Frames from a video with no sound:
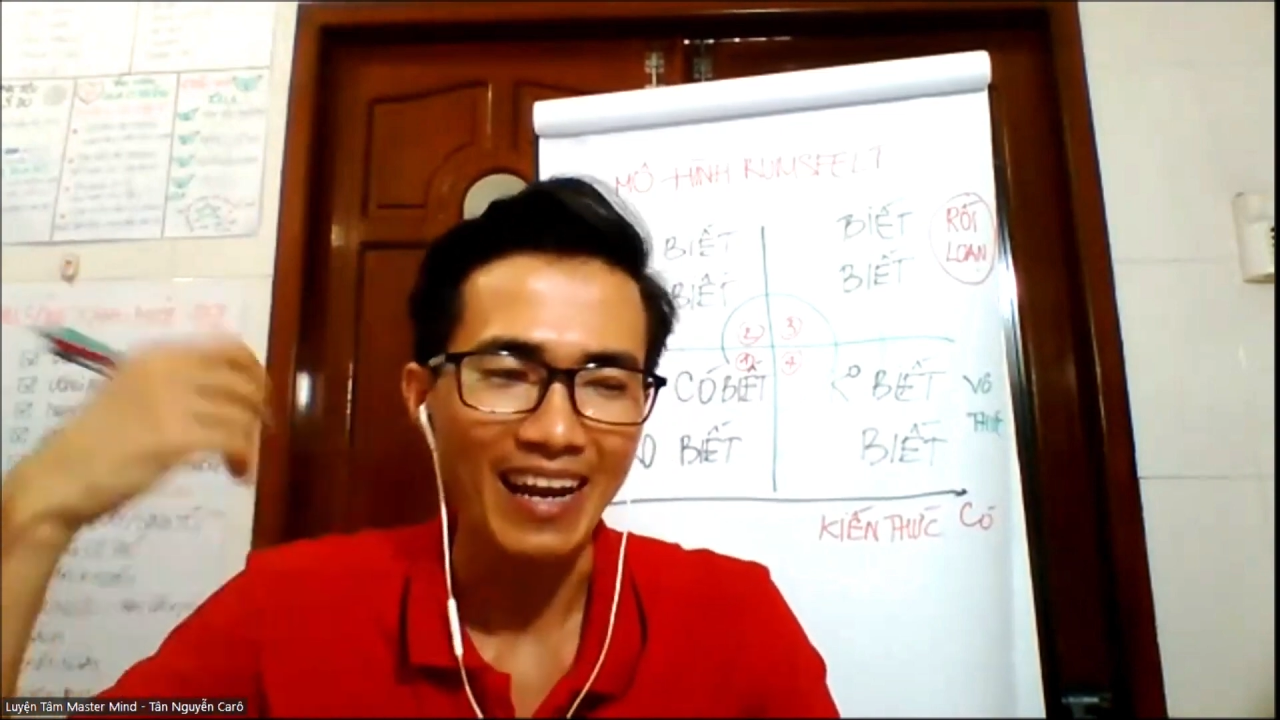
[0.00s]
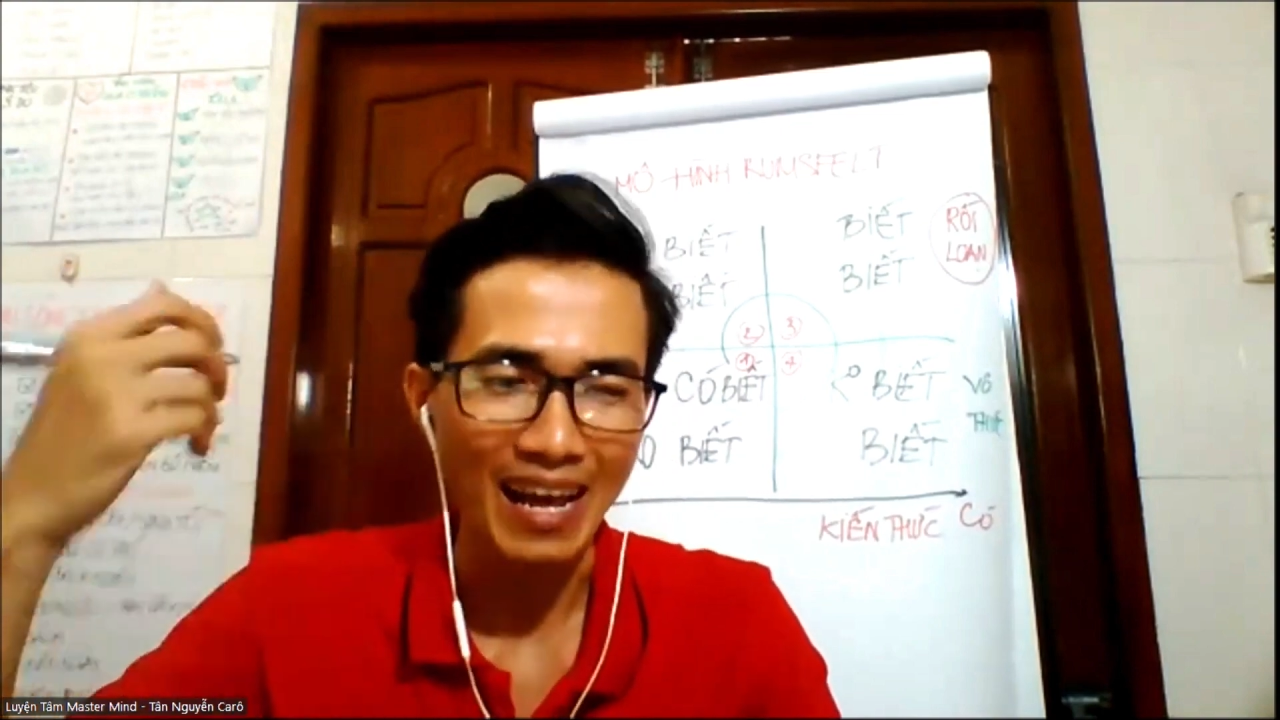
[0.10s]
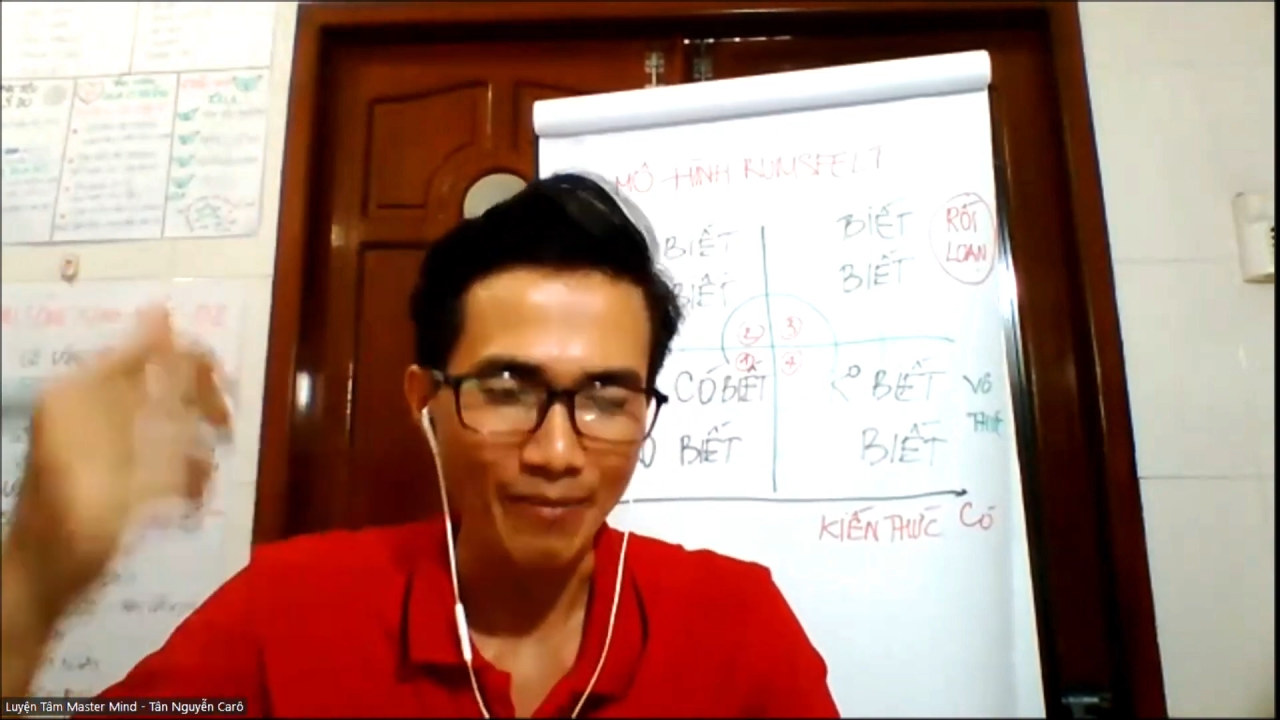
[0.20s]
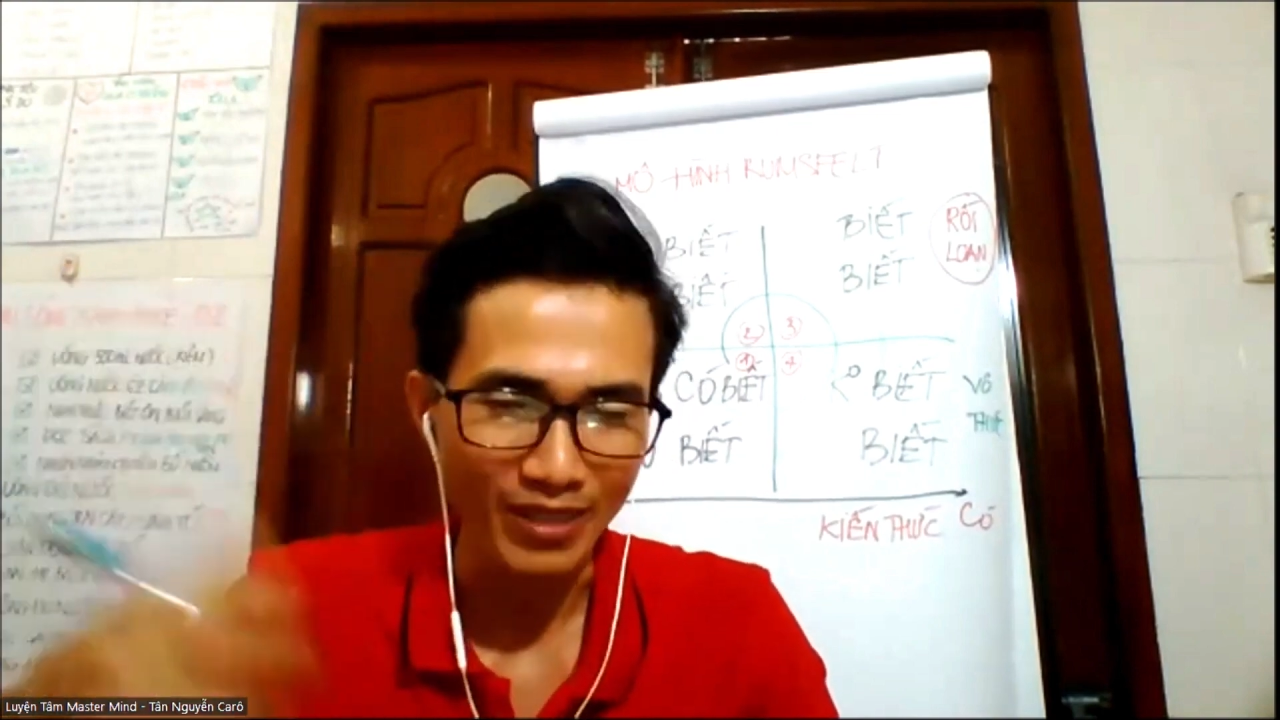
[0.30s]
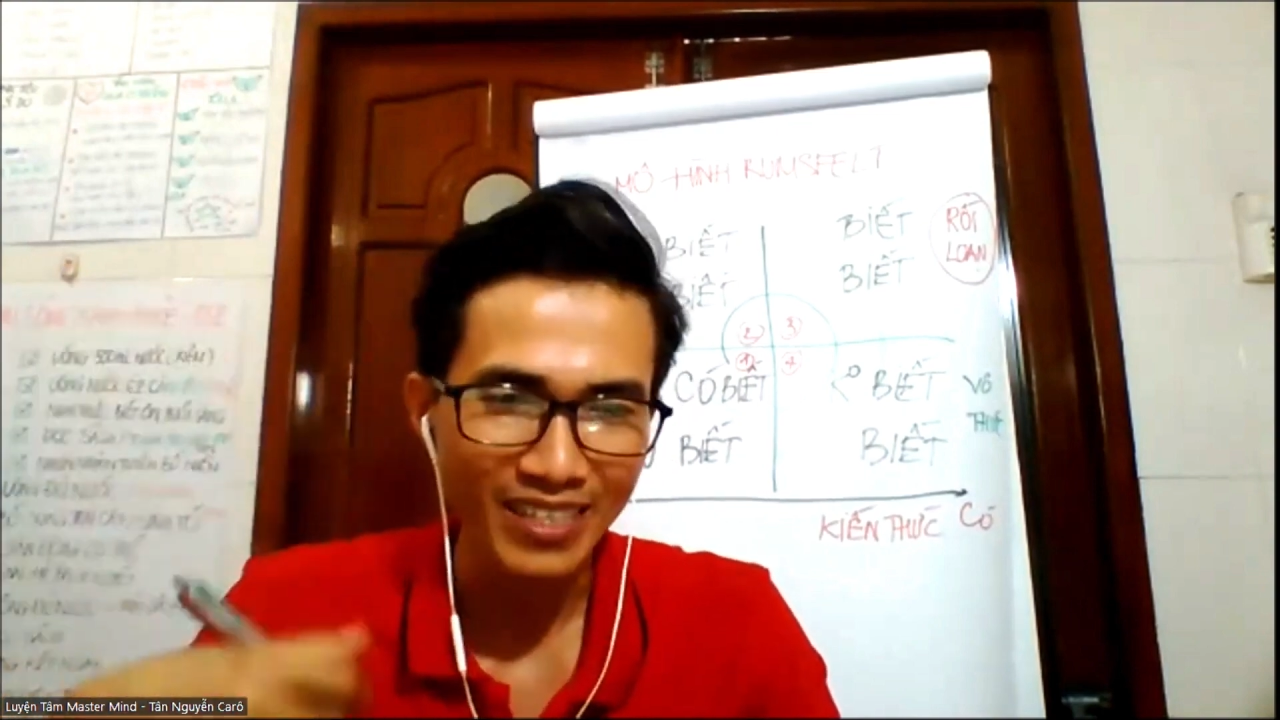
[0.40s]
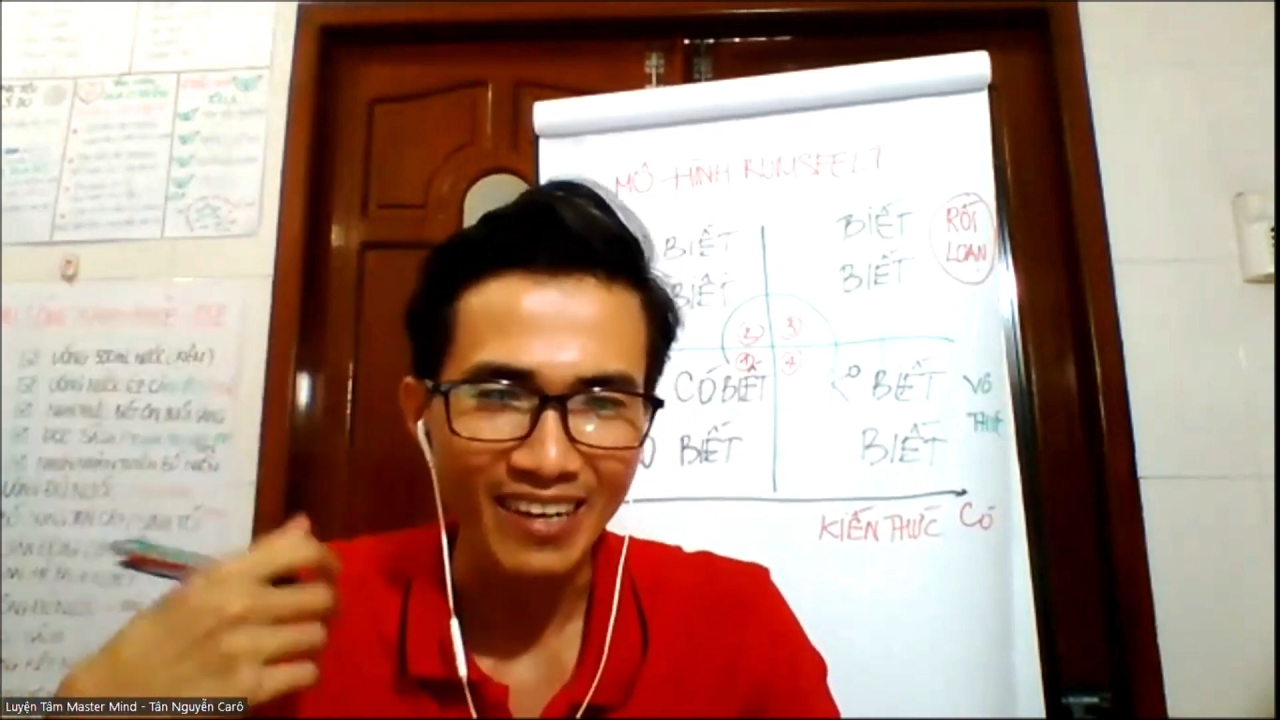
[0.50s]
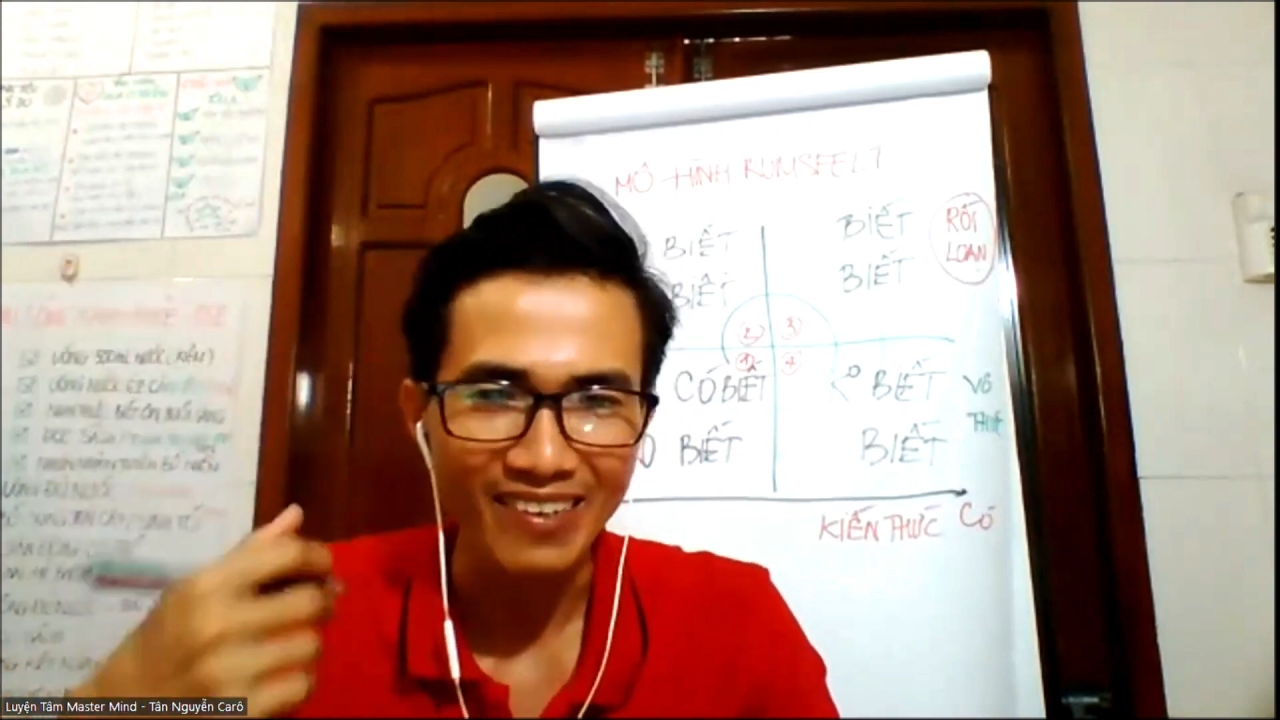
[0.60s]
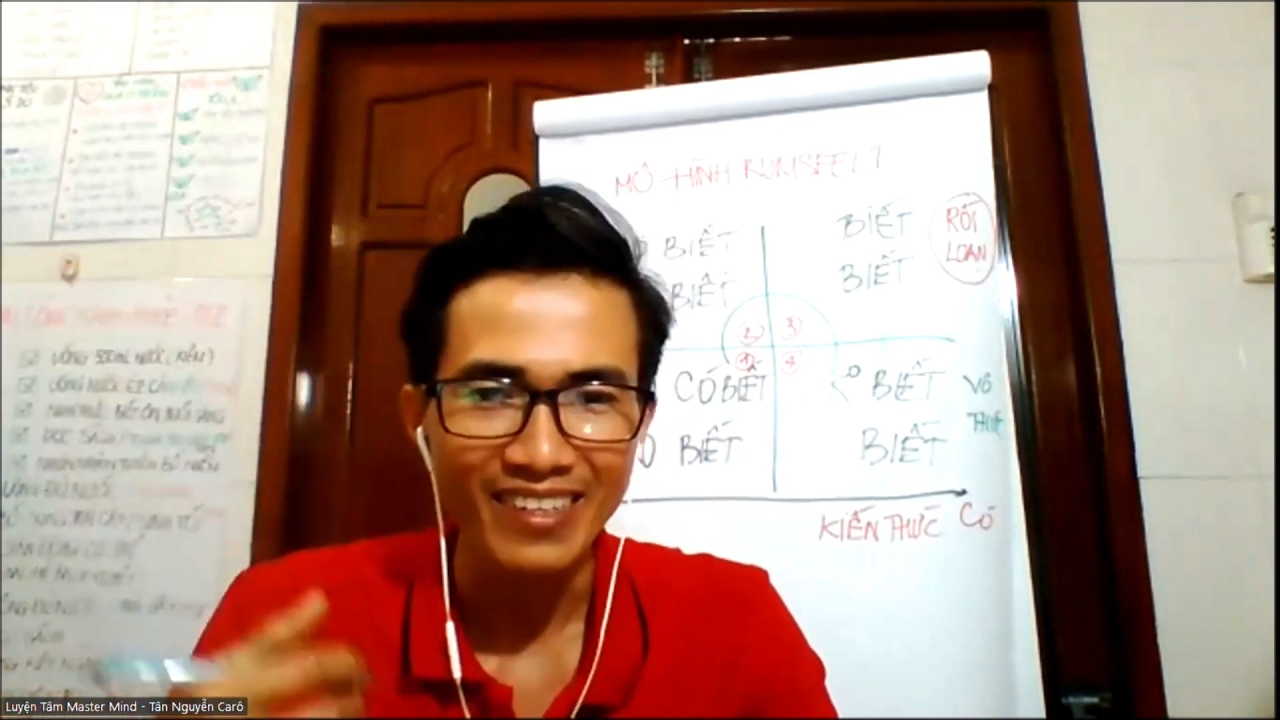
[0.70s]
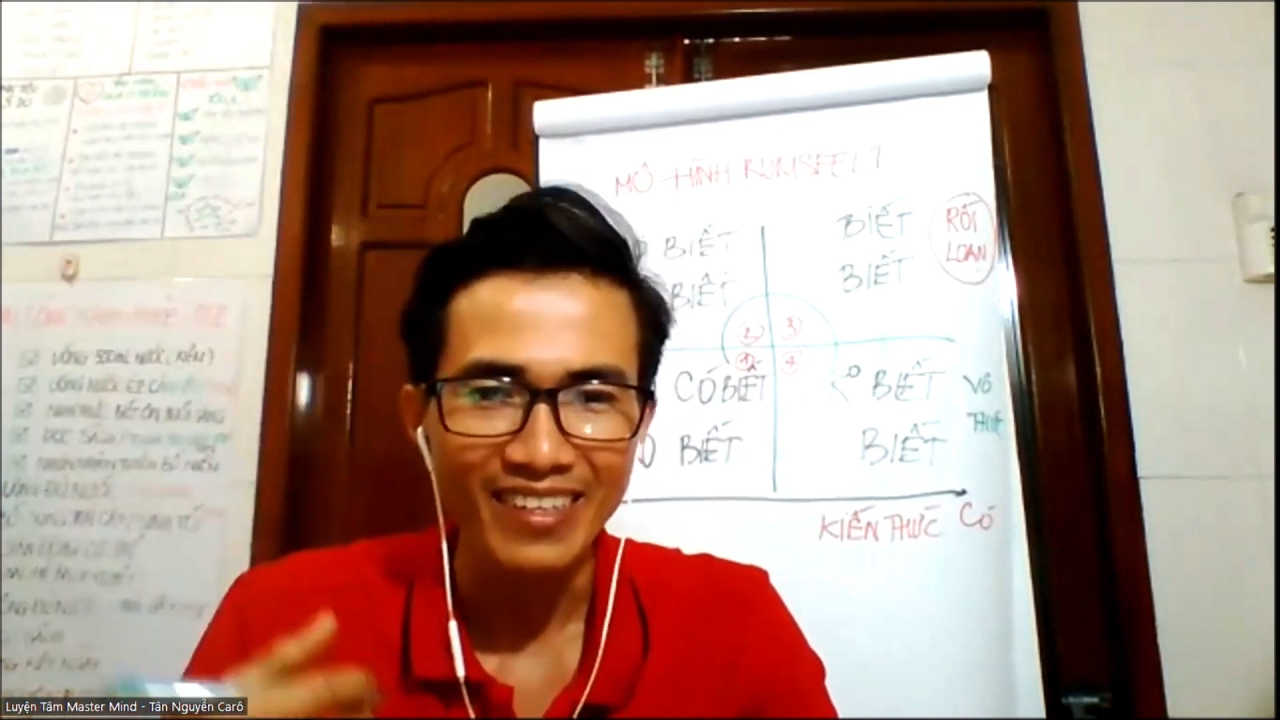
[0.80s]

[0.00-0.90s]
làm như thế nào